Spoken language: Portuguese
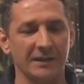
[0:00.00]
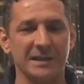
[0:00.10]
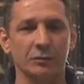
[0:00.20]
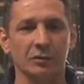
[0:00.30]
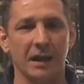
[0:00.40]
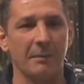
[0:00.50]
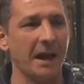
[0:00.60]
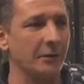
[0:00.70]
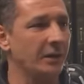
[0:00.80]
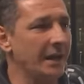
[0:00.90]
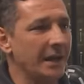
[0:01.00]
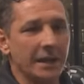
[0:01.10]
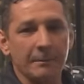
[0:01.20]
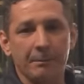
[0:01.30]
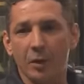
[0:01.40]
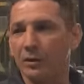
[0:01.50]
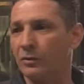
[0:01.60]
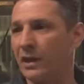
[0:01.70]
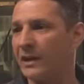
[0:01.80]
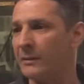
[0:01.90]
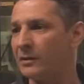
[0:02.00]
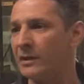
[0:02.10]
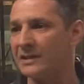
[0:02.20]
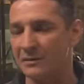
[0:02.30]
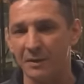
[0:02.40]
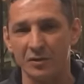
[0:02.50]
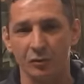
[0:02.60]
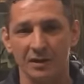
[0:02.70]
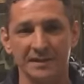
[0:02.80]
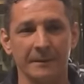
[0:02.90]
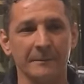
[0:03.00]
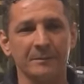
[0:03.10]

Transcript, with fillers: fazendo um trabalho em prol do treinamento dessas pessoas.